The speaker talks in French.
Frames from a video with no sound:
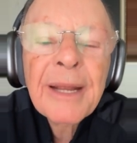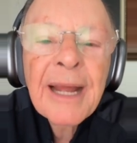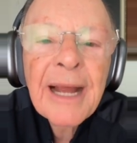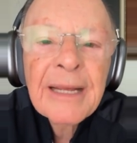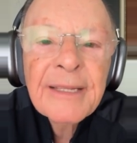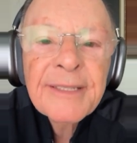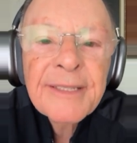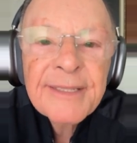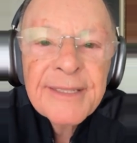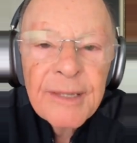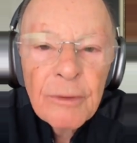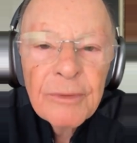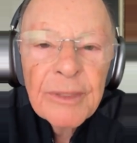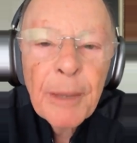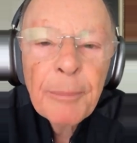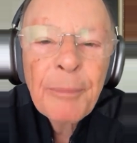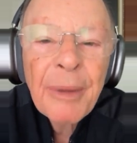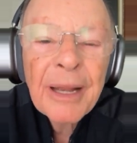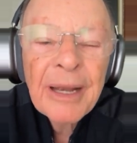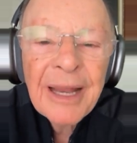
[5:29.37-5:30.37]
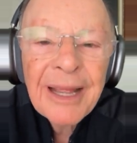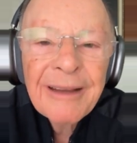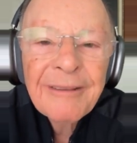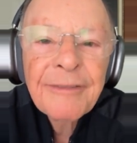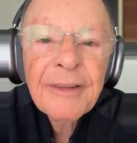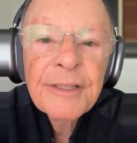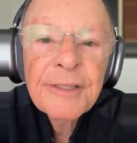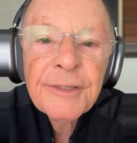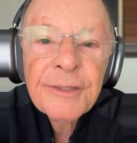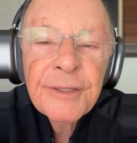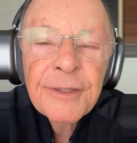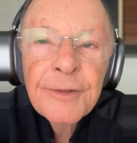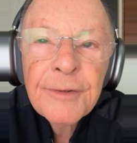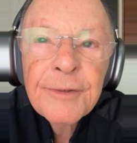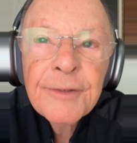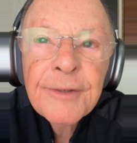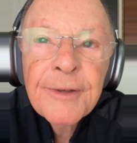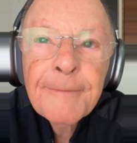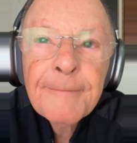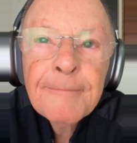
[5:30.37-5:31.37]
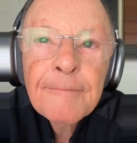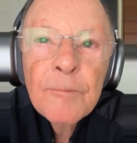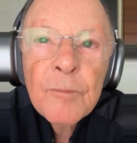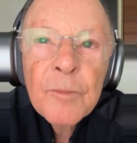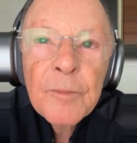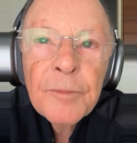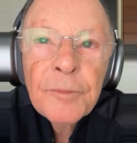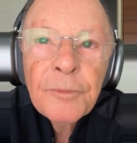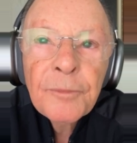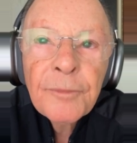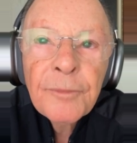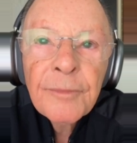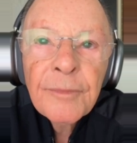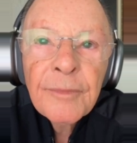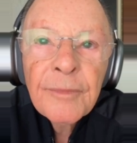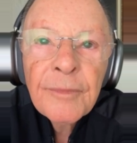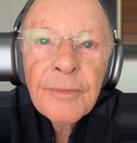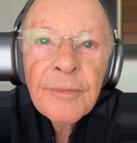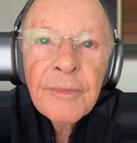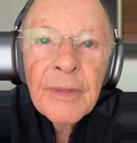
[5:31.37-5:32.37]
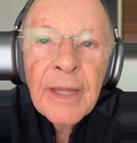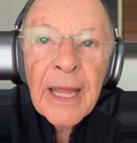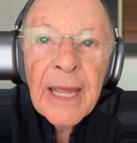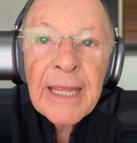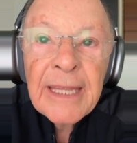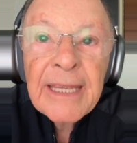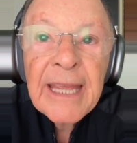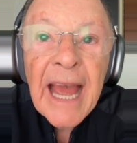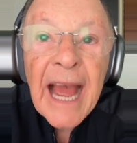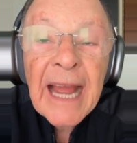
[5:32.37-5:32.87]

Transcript: Qui a cru à la prédication de la parole de Dieu